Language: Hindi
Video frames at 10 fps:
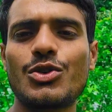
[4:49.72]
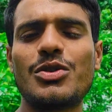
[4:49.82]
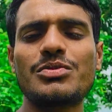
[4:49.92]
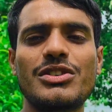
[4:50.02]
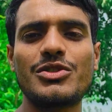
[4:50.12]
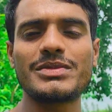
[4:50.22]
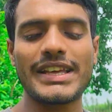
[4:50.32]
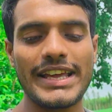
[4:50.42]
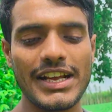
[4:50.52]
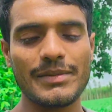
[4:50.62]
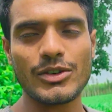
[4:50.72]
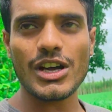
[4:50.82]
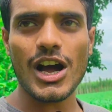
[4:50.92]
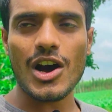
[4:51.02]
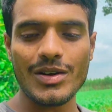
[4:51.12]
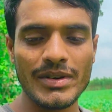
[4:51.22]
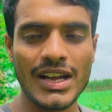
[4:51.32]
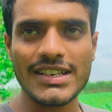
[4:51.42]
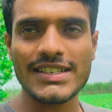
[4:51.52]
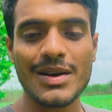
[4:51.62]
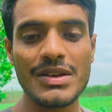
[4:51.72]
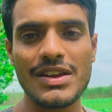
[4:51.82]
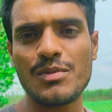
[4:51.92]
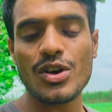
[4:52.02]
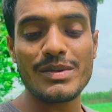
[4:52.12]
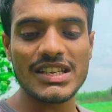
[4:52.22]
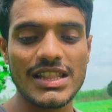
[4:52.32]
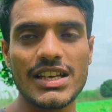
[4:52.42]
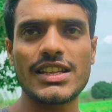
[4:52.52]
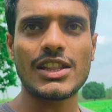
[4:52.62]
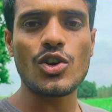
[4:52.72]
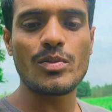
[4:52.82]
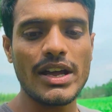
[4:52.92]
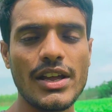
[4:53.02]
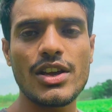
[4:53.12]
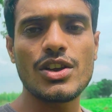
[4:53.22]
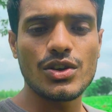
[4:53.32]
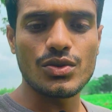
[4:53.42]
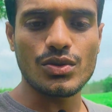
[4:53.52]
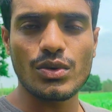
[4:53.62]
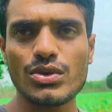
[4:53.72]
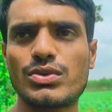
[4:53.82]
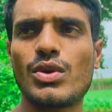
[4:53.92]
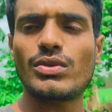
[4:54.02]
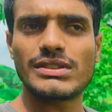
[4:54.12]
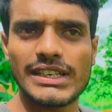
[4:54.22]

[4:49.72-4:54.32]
लोग घूमते घूमते एक पौधा और मिला इसका भी इंफॉर्मेशन दे देता हूं मैं तो दोस्तों